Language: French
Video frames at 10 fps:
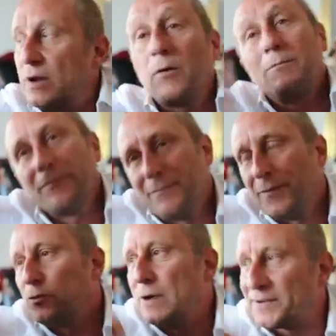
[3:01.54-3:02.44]
Alors,
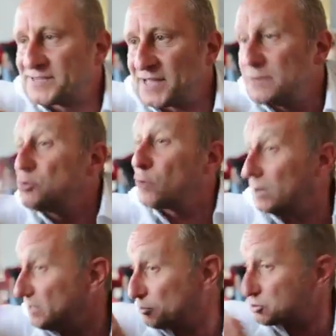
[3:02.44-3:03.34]
on ne l'a pas cette année, mais on
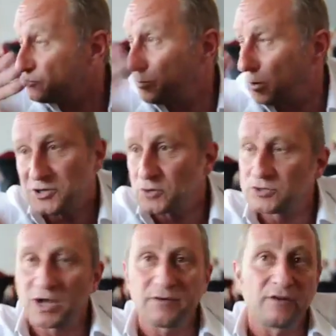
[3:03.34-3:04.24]
l'aura l'année prochaine, je vous promets que
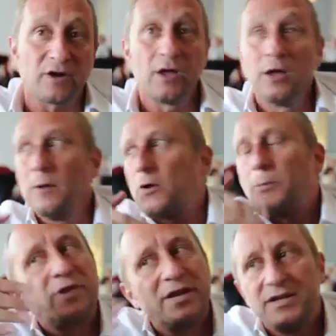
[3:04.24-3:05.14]
j'arriverai à la voir. Quand
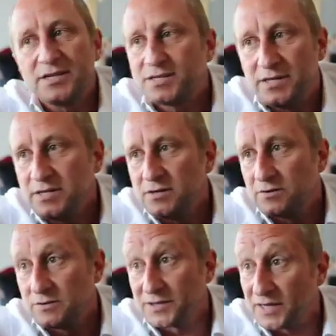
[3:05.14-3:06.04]
Podalides lit
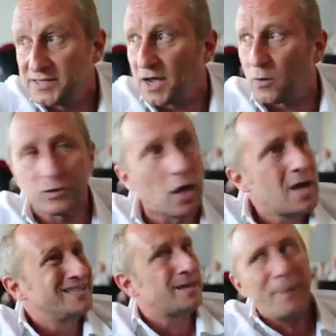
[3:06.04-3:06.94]
euh, Nathalie Sarraute,
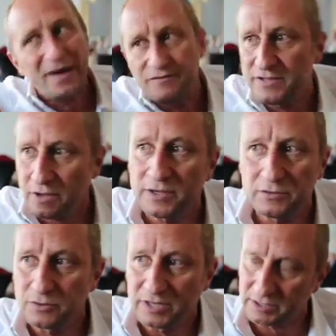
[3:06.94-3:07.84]
c'est pas évident
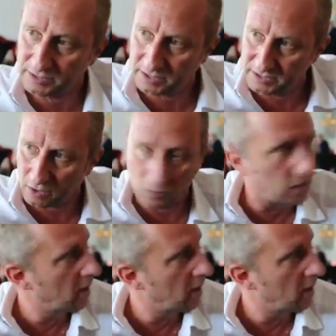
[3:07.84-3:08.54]
de lire Nathalie Sarraute.